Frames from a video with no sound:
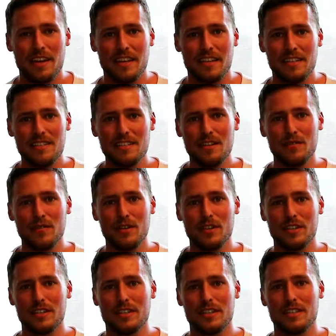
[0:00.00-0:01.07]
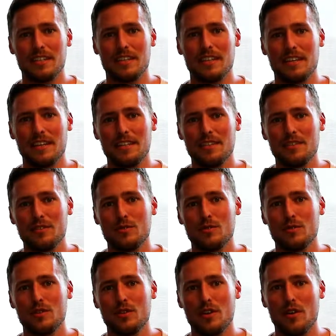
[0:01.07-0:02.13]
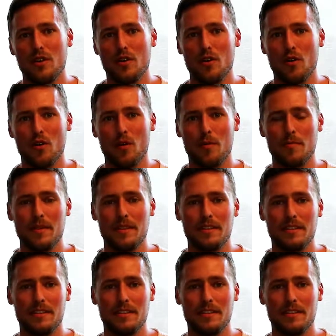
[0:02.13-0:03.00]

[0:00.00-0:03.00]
In dieser Folge geht es nun um